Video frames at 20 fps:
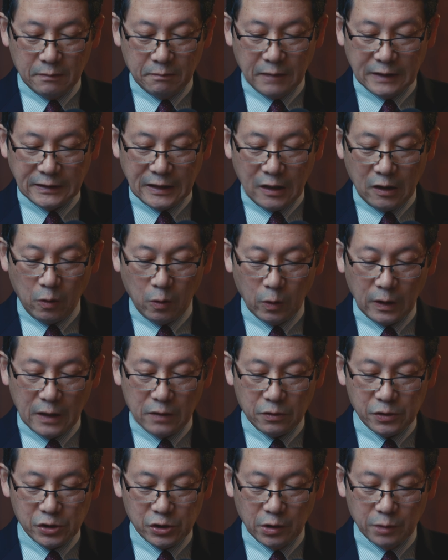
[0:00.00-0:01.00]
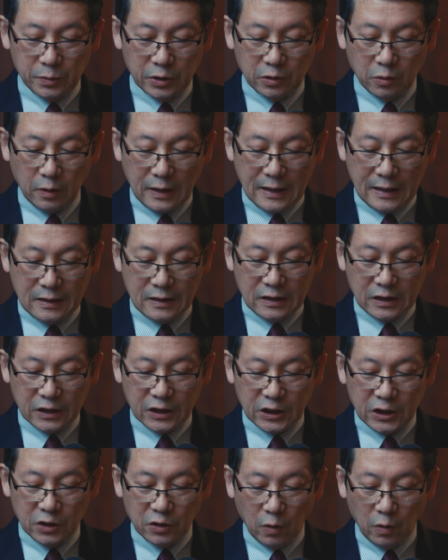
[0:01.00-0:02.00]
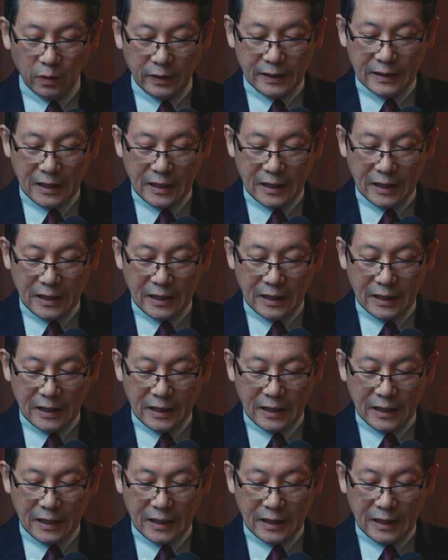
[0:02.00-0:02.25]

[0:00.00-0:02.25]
また他の人々は木の